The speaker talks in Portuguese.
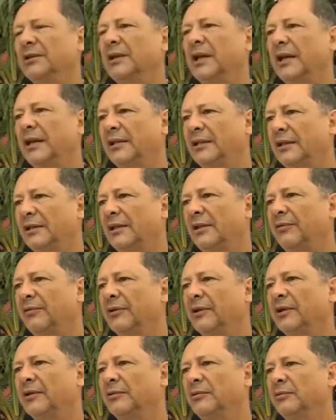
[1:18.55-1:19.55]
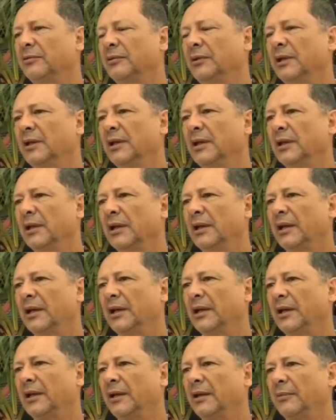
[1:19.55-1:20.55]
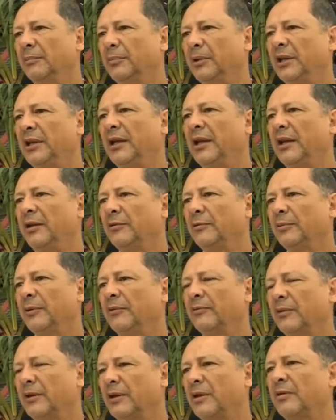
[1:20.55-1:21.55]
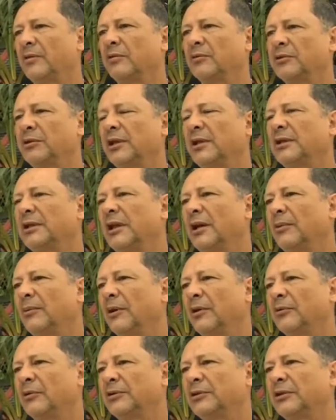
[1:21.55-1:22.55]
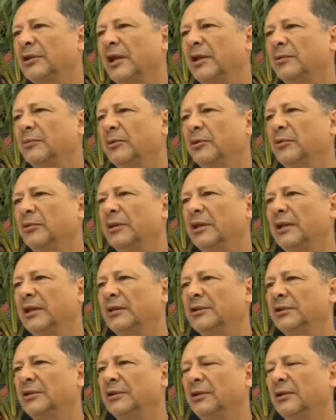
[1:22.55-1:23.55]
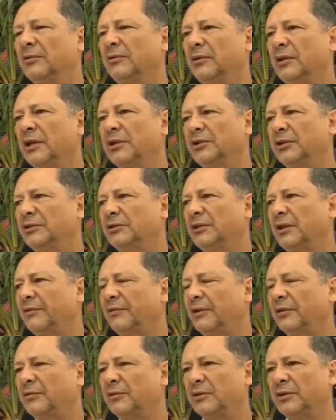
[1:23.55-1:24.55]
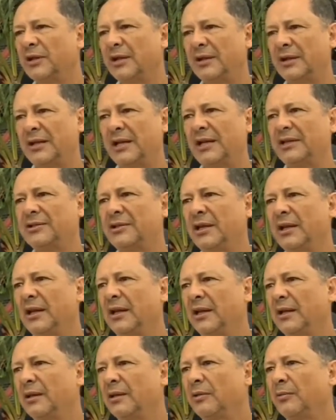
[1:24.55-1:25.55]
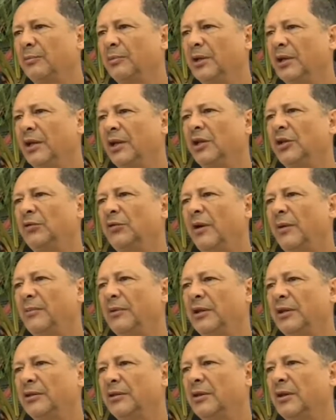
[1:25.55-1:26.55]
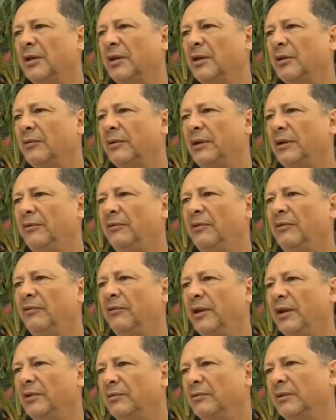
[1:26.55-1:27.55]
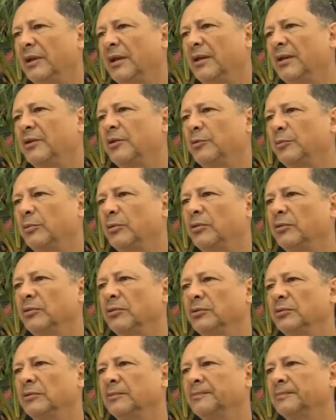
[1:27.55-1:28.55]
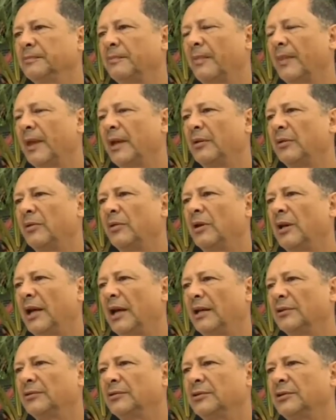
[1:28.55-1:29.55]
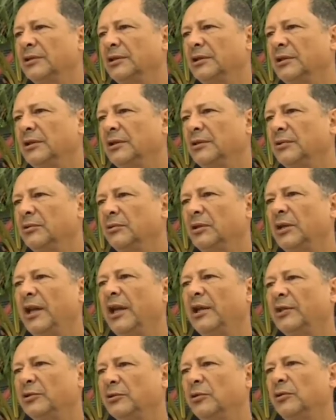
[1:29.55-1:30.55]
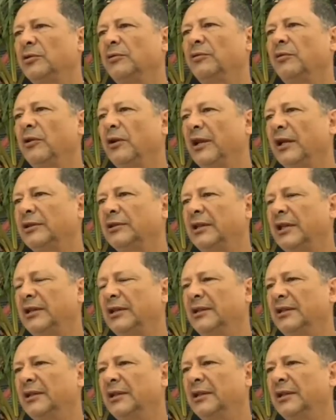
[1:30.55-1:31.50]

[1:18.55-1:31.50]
ainda está ficando é, pequeno para você sustentar uma quantidade muito grande. Então o que a gente está vendo hoje na cidade são pequenas famílias de salim vivendo nesses pontos isolados de, do que restou de floresta ainda.